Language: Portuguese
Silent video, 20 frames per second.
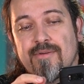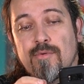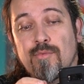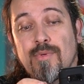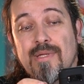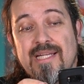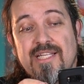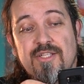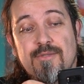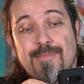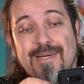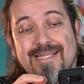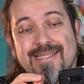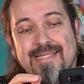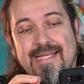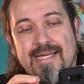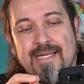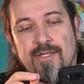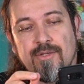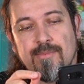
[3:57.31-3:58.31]
com leite
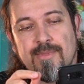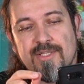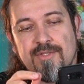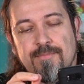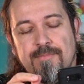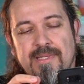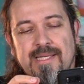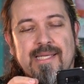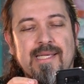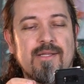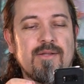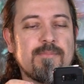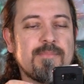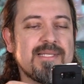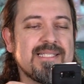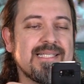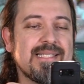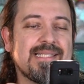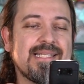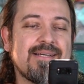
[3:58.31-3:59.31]
materno, mas o pequeno
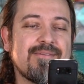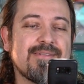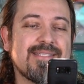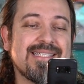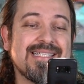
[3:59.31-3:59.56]
apresentava